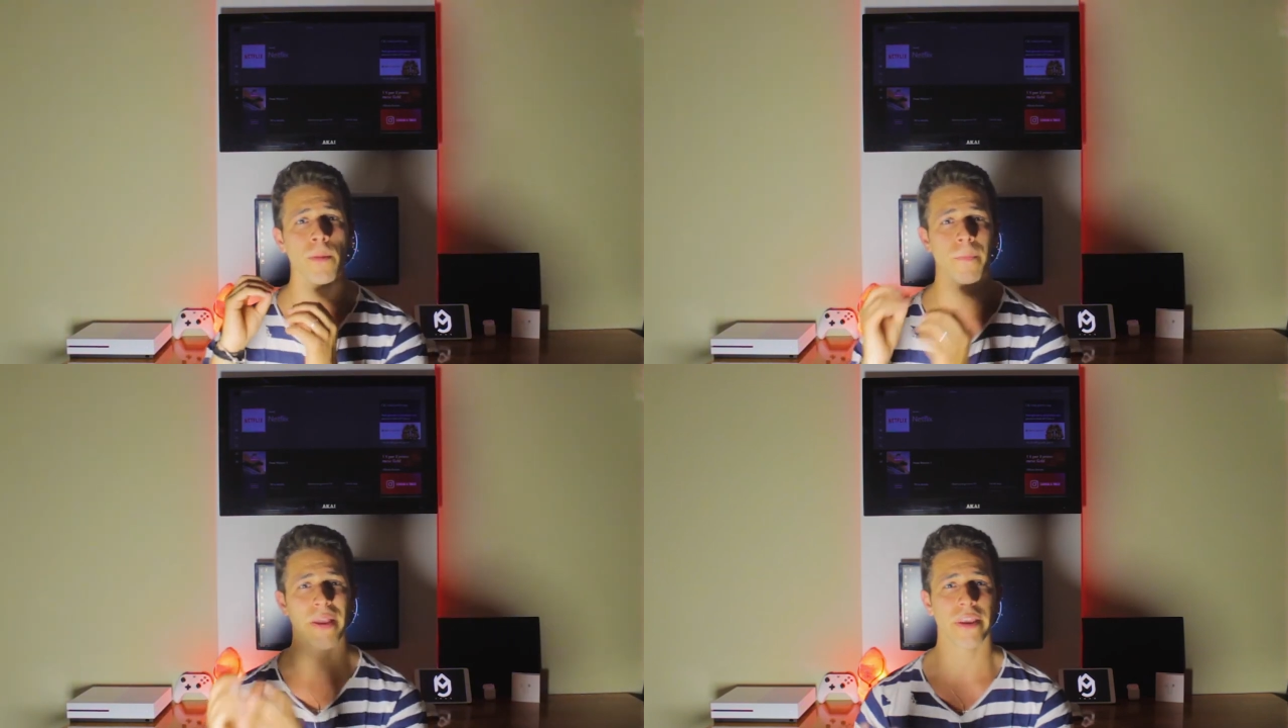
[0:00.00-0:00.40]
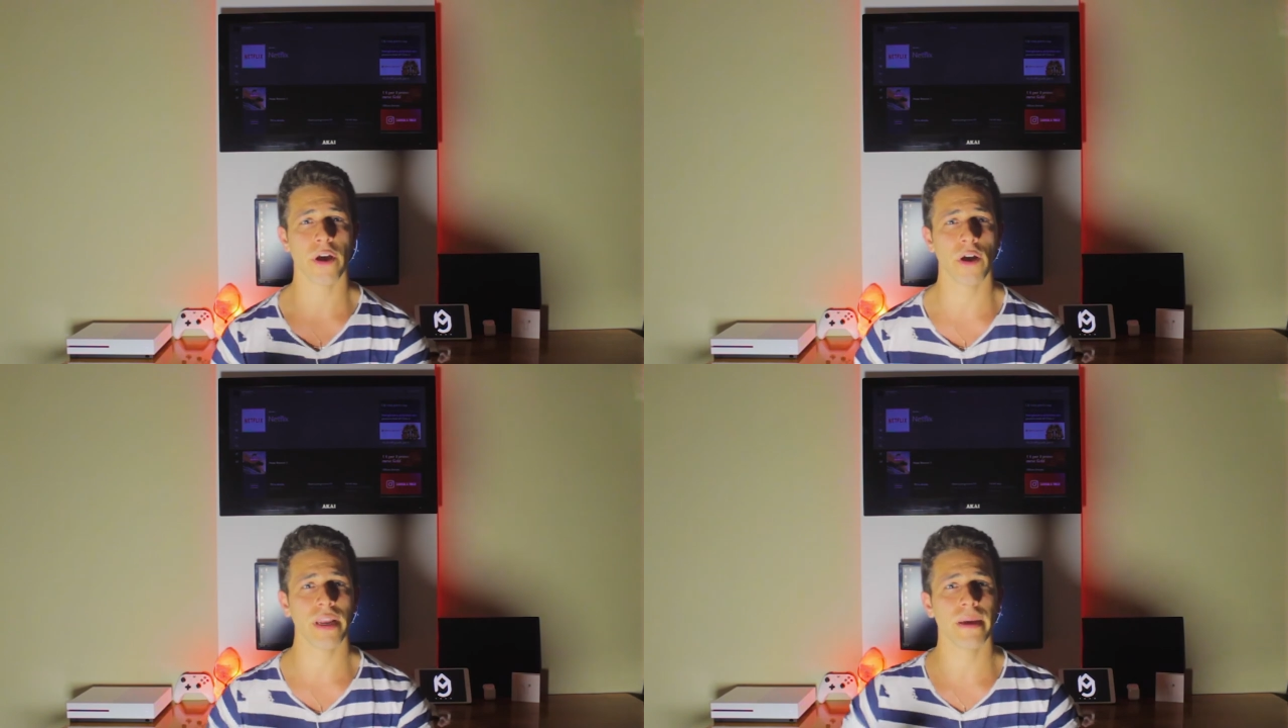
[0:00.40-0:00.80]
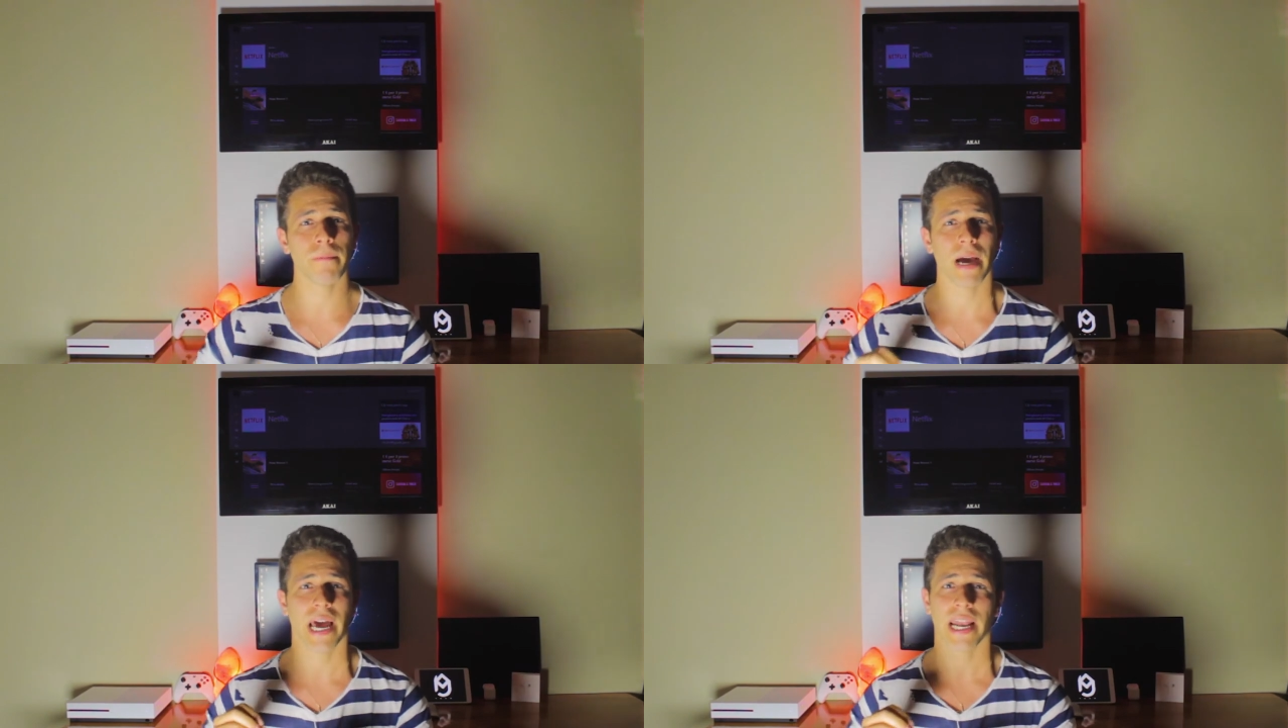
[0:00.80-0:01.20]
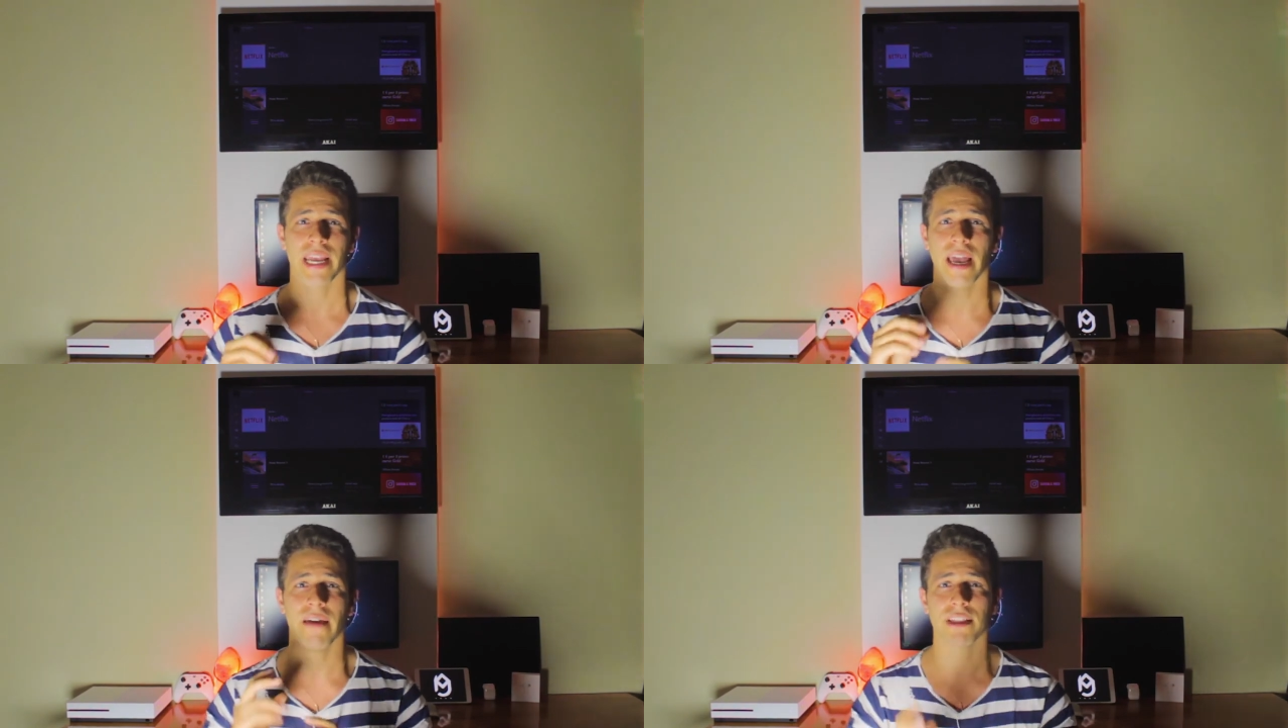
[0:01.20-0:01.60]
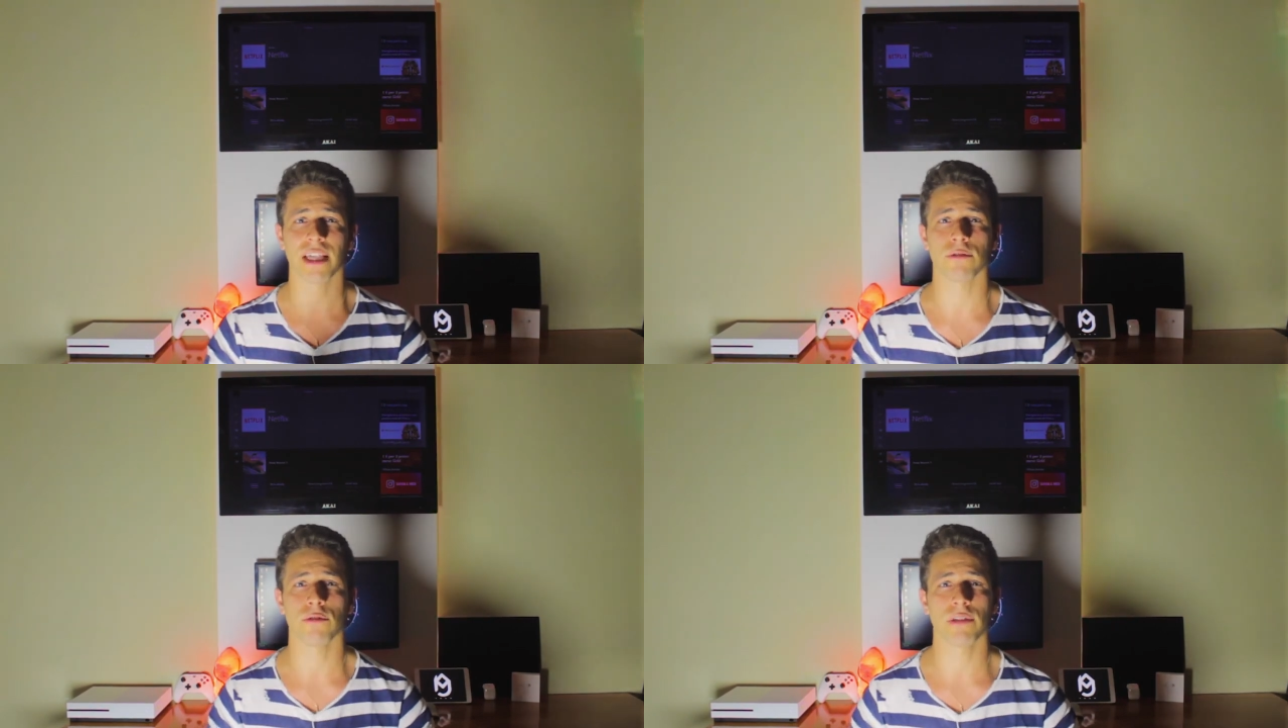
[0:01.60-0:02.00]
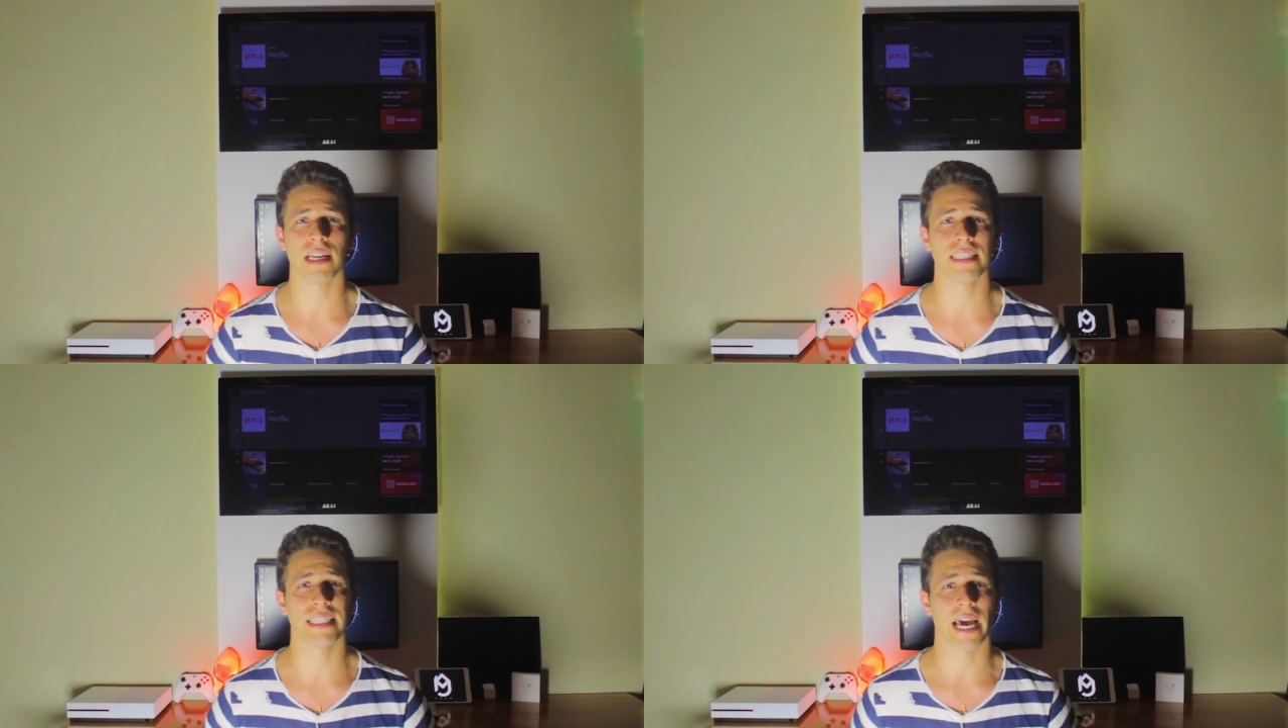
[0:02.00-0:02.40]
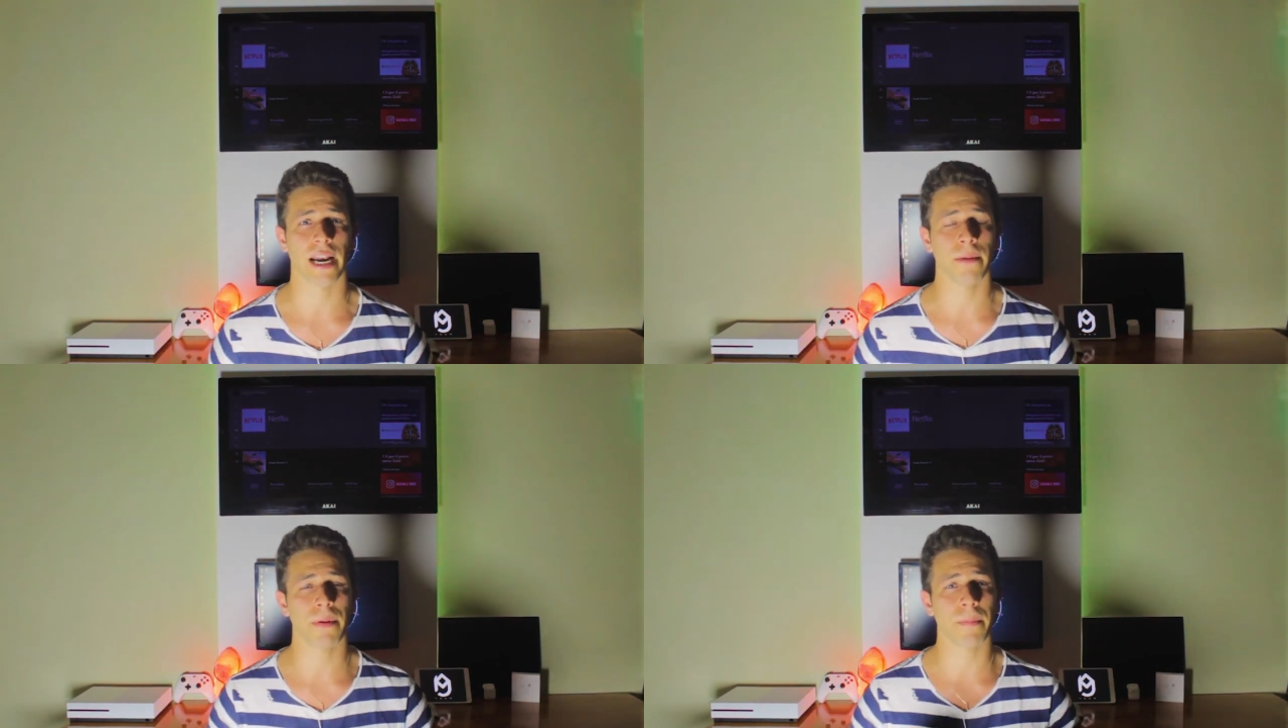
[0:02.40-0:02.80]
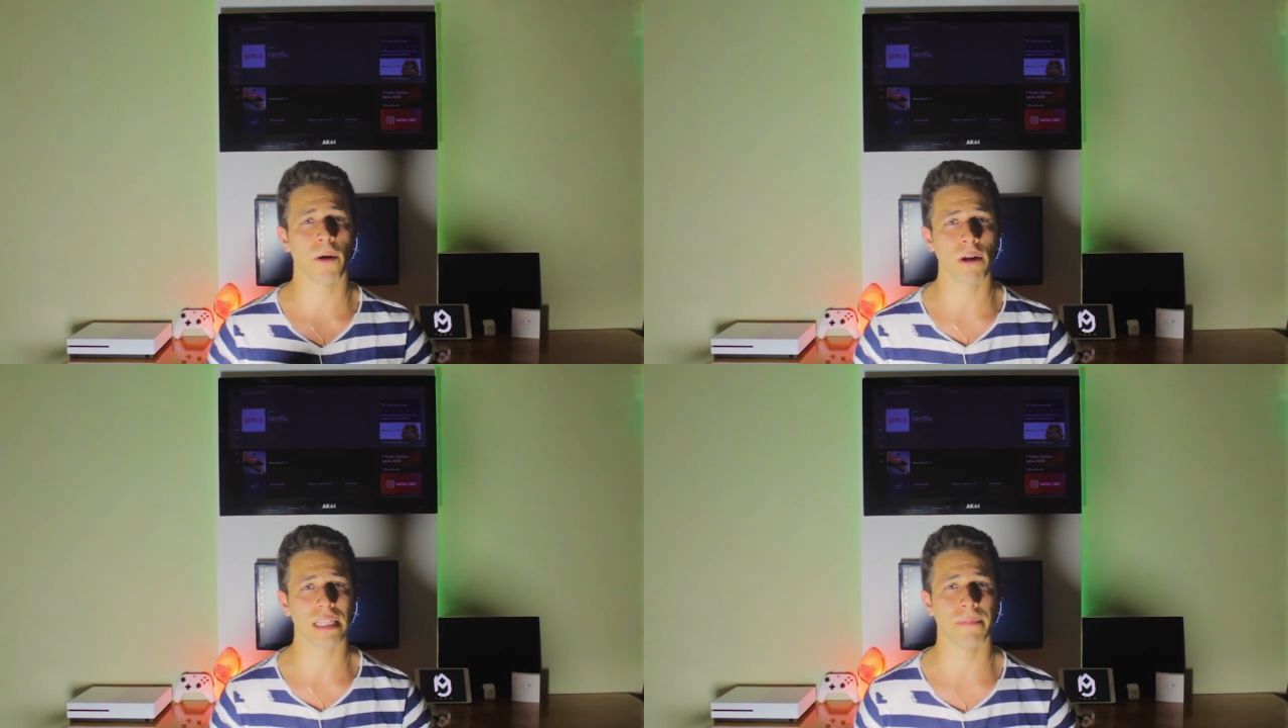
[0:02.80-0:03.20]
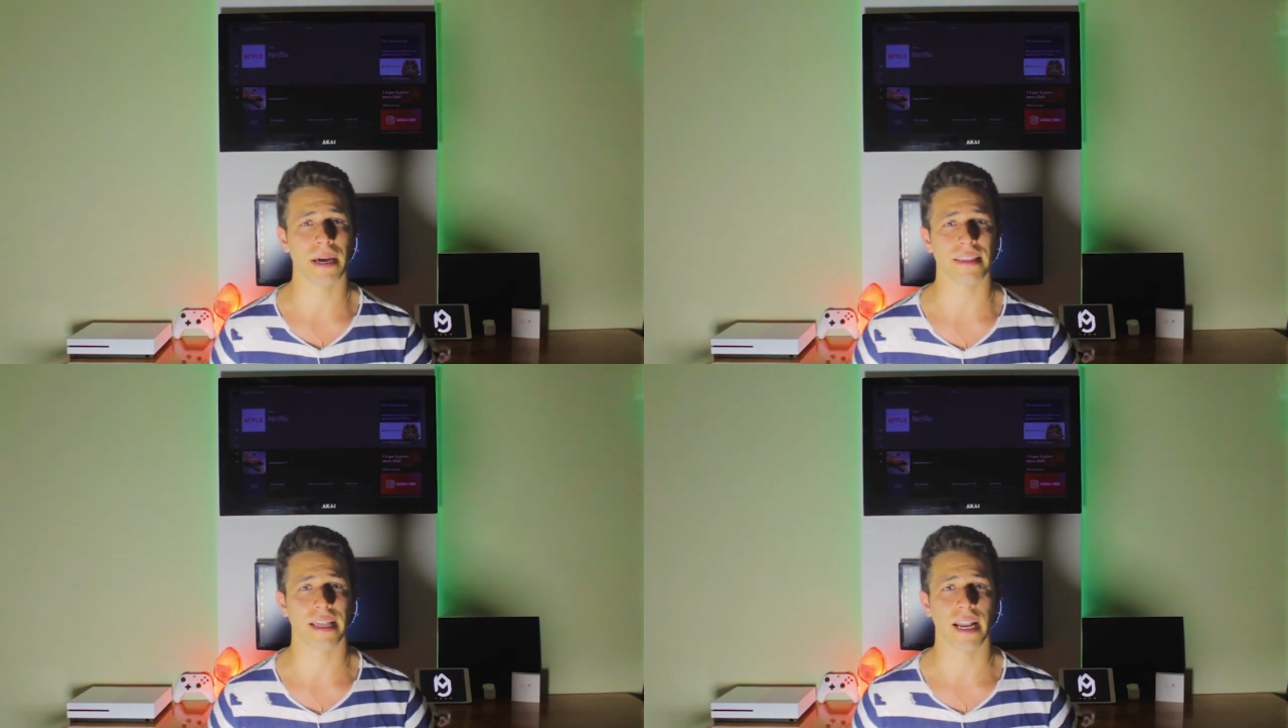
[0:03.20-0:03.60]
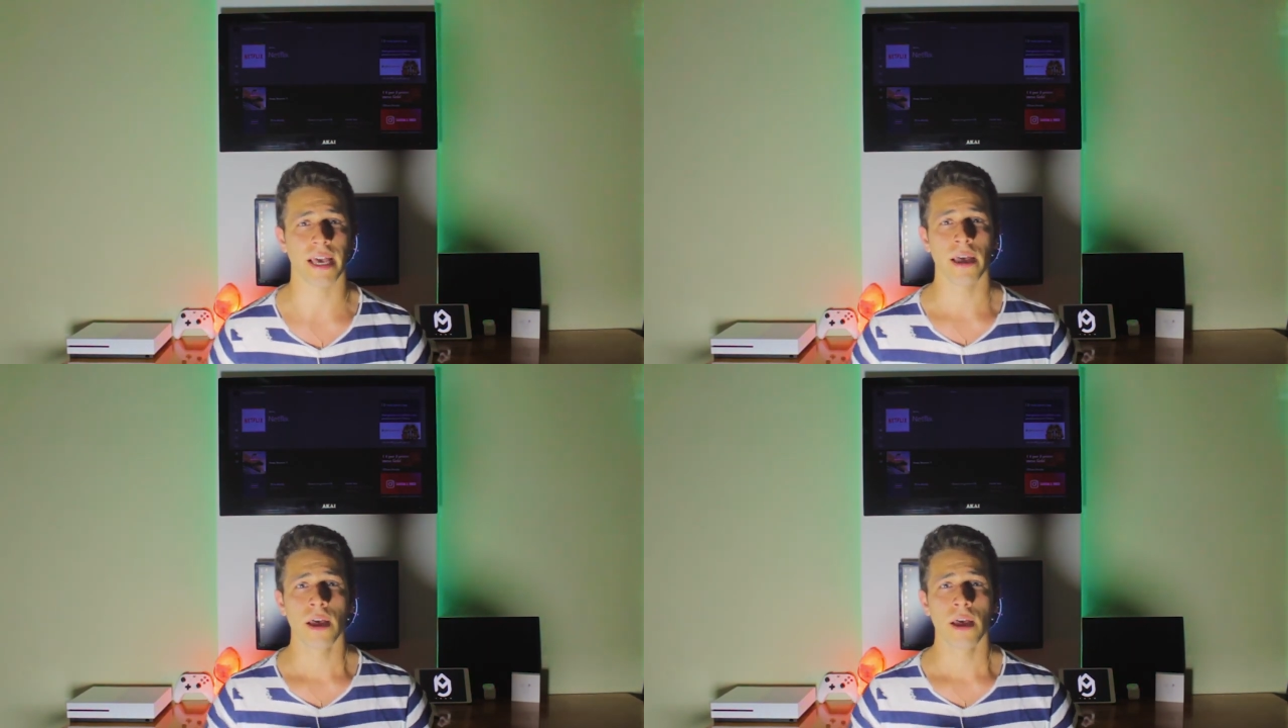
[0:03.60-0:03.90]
pignoli magari evitano di utilizzarle per paura di perderle.